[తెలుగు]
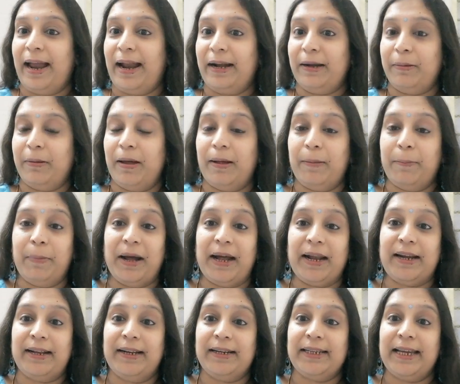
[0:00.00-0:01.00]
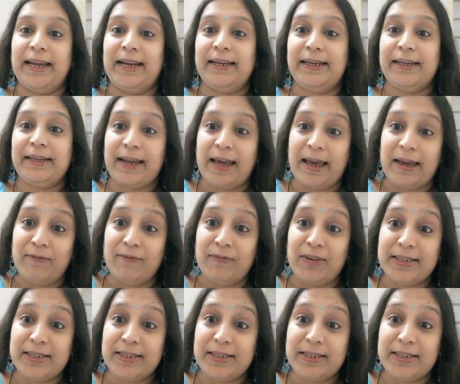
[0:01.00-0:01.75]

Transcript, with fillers: అండ్ పార్లర్కి వెళ్ళి టైం